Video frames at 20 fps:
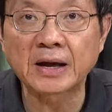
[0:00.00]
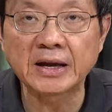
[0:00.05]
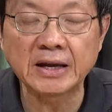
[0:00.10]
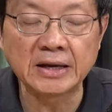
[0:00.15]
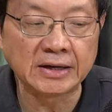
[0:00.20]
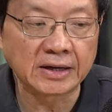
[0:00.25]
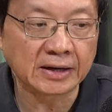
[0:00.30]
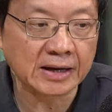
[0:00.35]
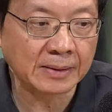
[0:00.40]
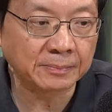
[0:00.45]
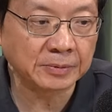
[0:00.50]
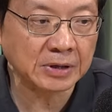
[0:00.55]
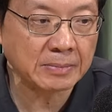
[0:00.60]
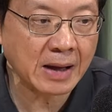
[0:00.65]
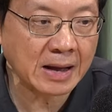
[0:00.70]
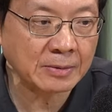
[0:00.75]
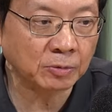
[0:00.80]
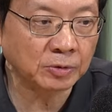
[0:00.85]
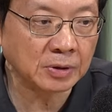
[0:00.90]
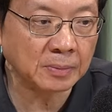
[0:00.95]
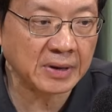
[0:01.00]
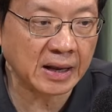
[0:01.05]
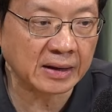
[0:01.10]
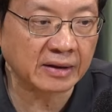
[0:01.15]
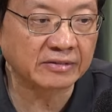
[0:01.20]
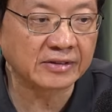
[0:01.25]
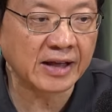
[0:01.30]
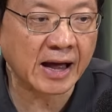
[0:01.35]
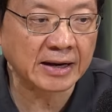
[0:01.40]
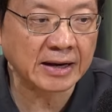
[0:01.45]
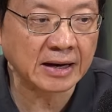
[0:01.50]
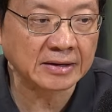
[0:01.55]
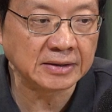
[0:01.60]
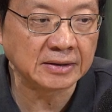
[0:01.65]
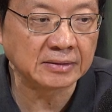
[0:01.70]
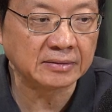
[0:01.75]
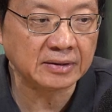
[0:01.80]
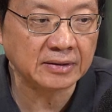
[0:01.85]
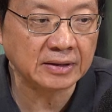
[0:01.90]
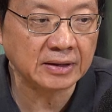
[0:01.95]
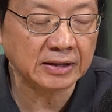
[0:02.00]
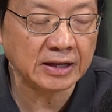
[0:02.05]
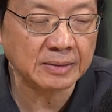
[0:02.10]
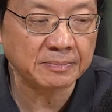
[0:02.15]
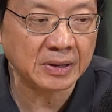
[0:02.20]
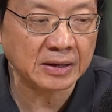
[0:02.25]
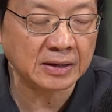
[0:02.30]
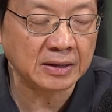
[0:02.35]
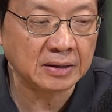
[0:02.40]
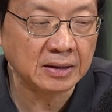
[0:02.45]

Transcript: อีกนะครับที่บ้านผมจะมีเอกสารอันหนึ่งที่ที่เป็น